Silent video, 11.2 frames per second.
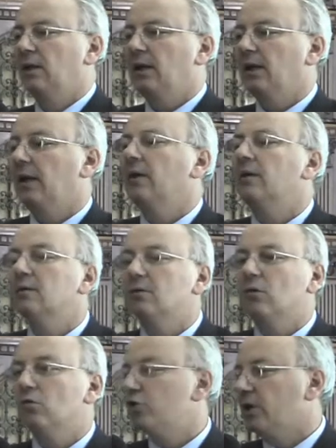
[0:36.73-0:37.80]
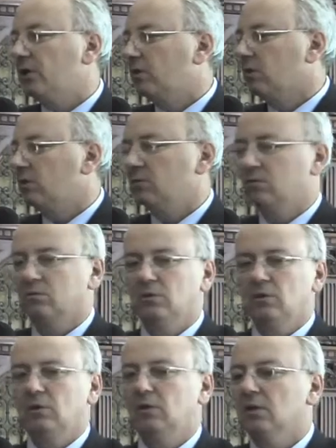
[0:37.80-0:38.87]
è oggetto
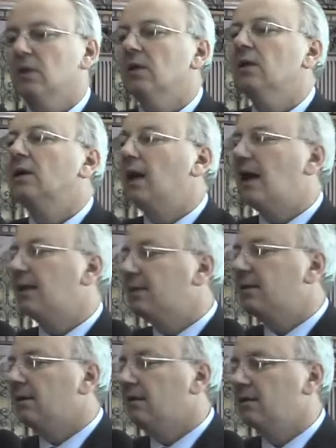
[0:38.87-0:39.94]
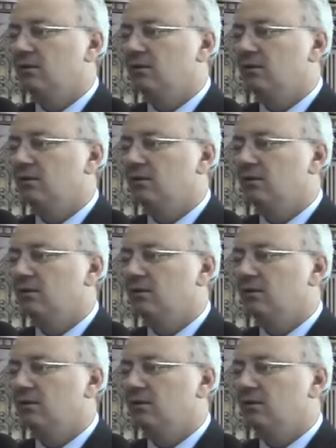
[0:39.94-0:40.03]
di atti